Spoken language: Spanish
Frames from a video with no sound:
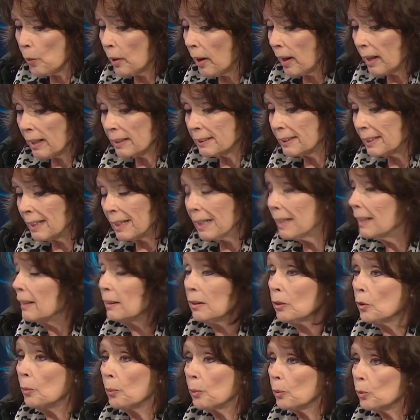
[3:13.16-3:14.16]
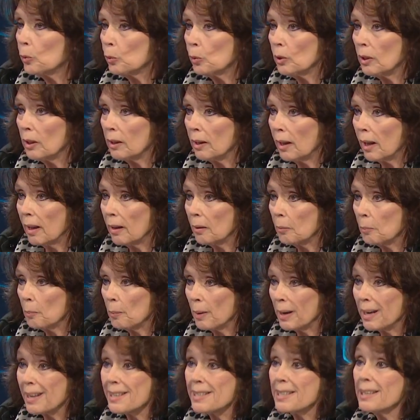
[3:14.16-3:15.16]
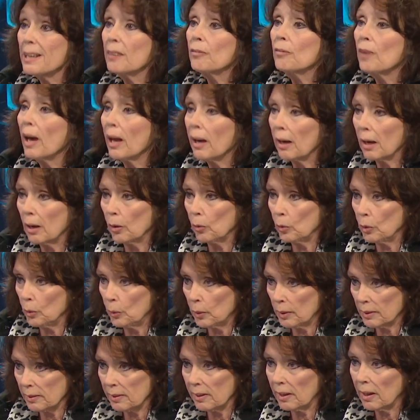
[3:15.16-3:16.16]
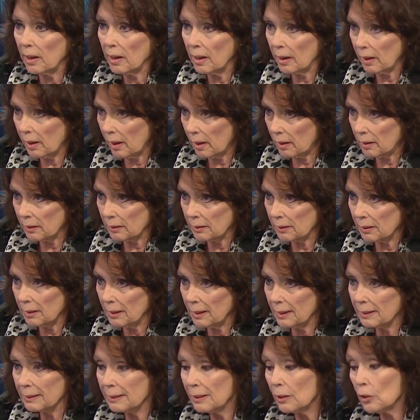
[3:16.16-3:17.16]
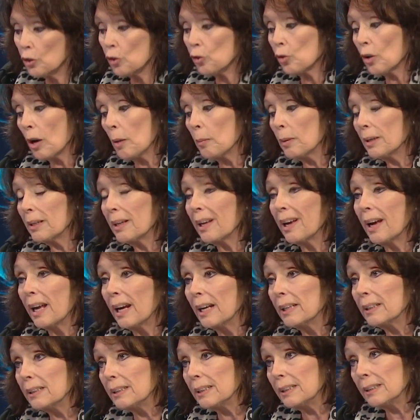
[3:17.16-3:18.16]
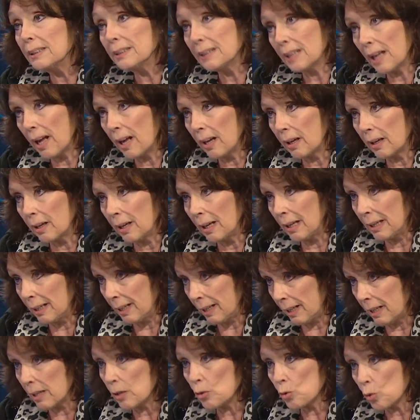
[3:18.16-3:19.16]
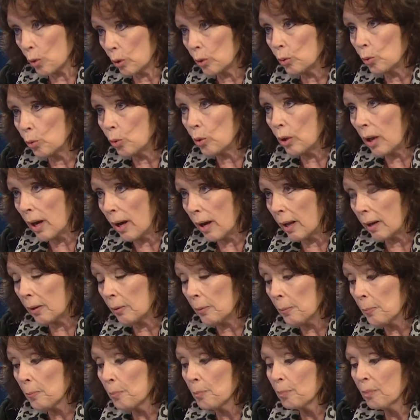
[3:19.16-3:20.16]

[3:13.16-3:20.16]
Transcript: una excelente oportunidad para llevar la universidad a la cárcel. Es decir, no solamente garantizar el derecho a estudiar,